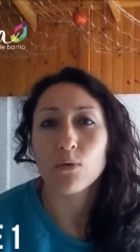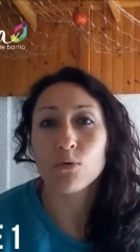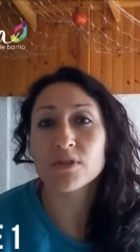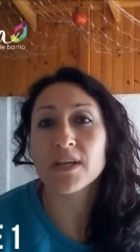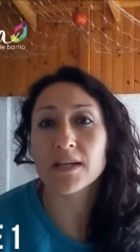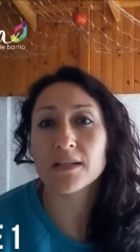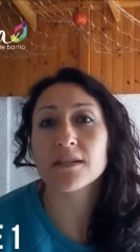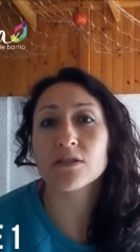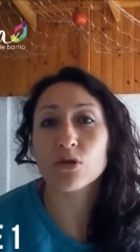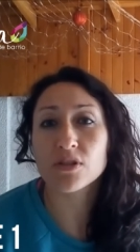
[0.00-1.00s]
unos
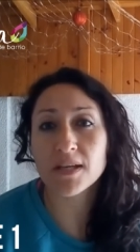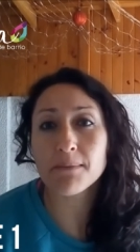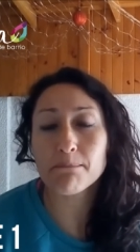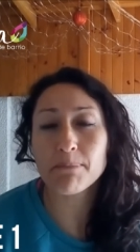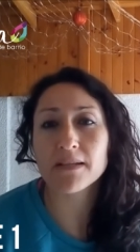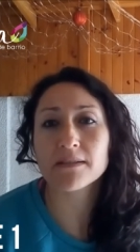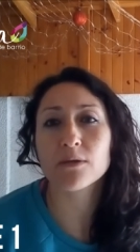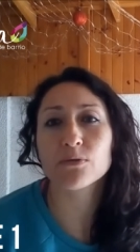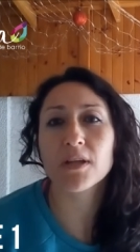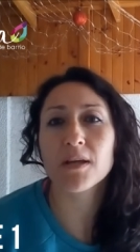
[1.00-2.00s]
ejercicios simples
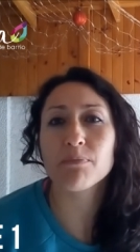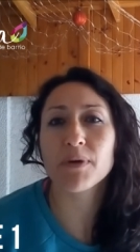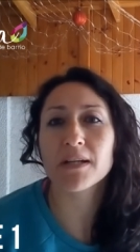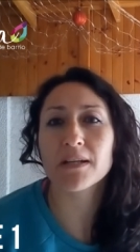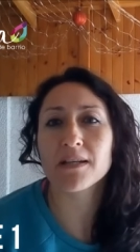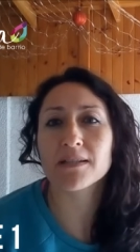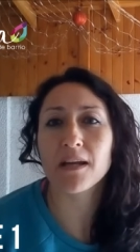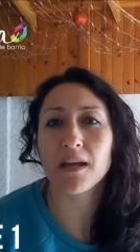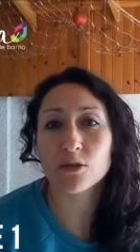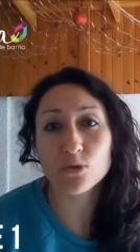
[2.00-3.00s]
que ustedes pueden
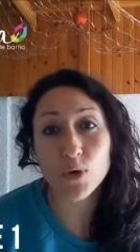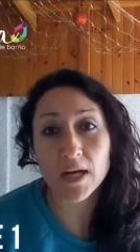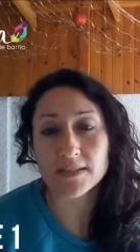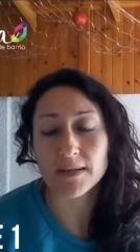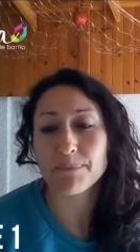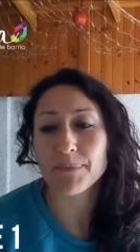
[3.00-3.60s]
realizar en su casa.